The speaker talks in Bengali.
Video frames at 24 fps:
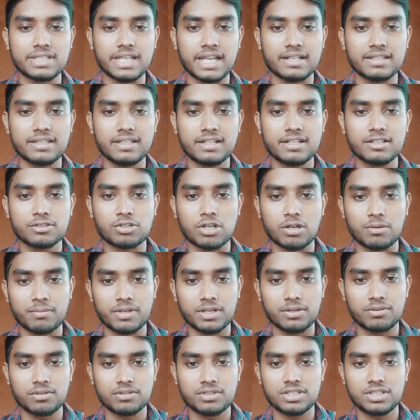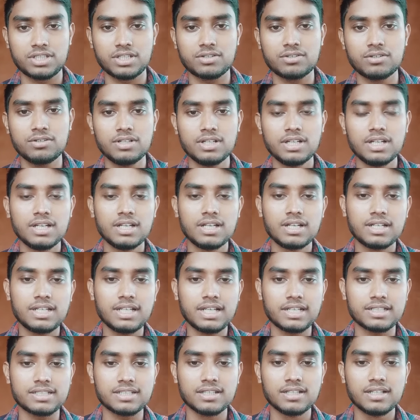স্যারদেরকে সম্মান করতে শেখো ঠিক
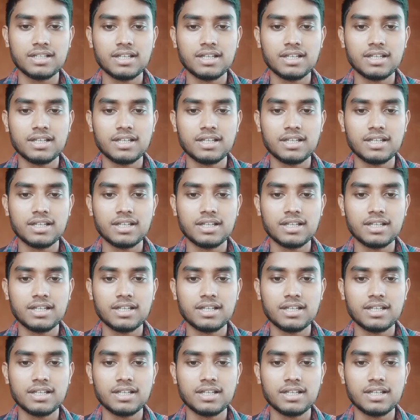আছে